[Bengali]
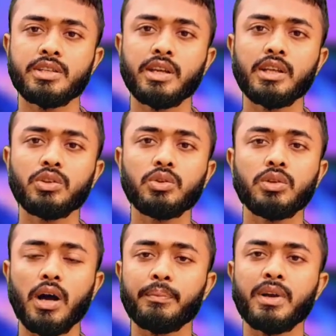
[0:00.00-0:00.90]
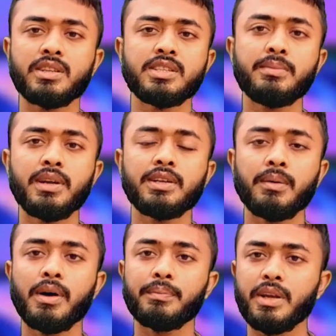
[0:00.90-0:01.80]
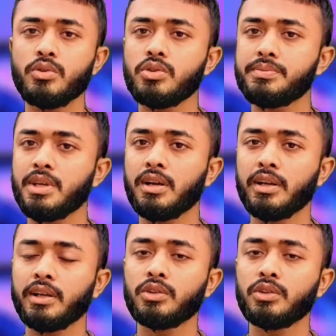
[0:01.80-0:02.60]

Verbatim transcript: সে কিন্তু আপনার জিমেলটা বা আপনার ইউটিউব চ্যানেলটা